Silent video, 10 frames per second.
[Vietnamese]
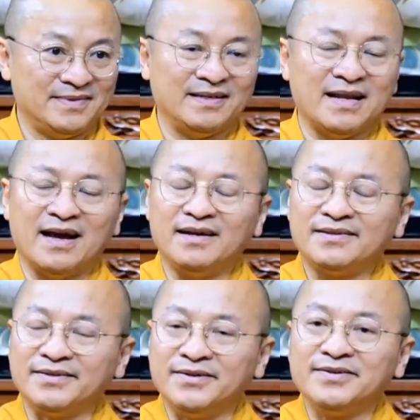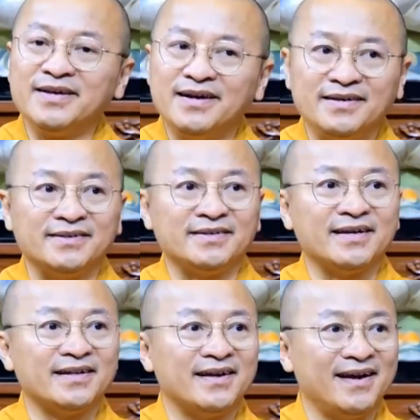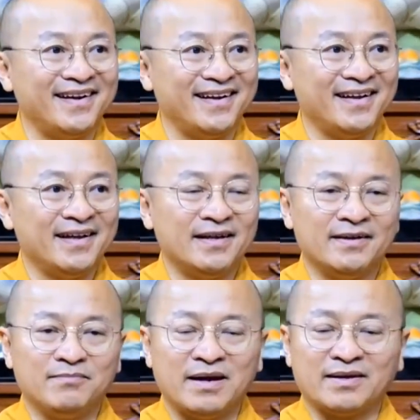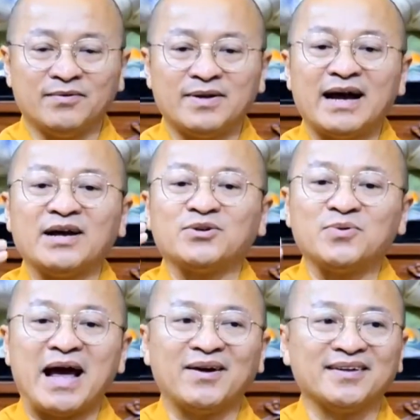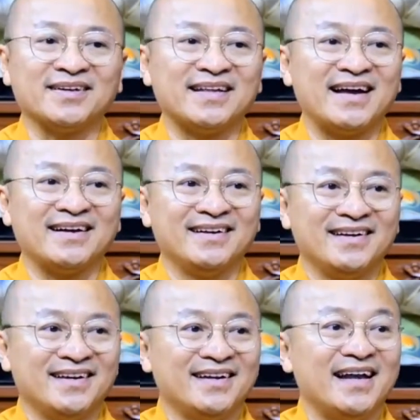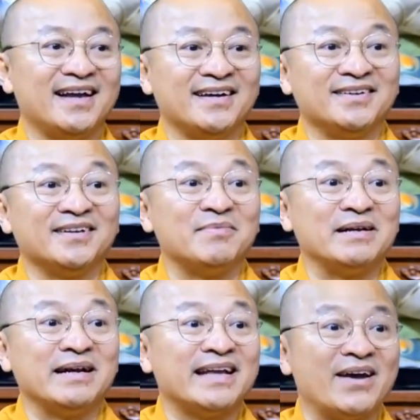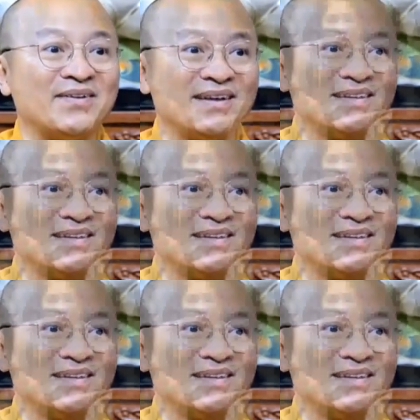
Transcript: Thì để tưởng nhớ những người chết đó, đó, mặc dù đang ở chỗ nào thì người ta lấy cái lương thực mình ăn theo